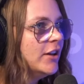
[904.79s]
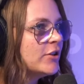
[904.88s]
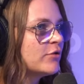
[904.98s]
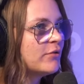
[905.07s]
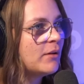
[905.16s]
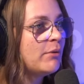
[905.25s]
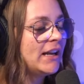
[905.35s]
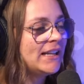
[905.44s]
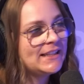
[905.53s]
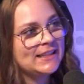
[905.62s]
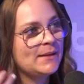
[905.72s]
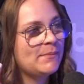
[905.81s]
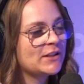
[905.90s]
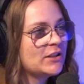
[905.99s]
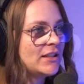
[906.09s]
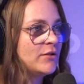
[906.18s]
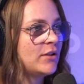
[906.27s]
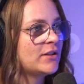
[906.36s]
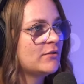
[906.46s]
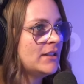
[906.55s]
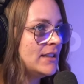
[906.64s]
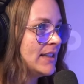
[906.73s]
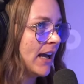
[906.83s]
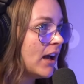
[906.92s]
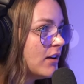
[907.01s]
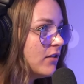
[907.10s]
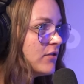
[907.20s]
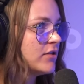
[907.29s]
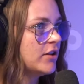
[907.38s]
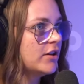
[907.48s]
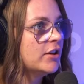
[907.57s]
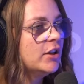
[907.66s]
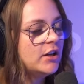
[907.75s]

souvent pour aller aider les personnes en situation d'itinérance, euh,